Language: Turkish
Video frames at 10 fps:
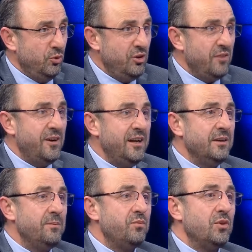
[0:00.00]
Bu sefer
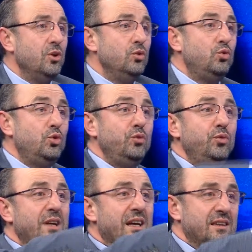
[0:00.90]
süt
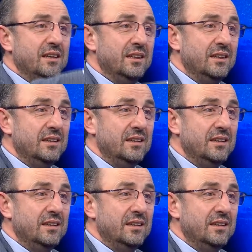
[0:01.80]
fiyatı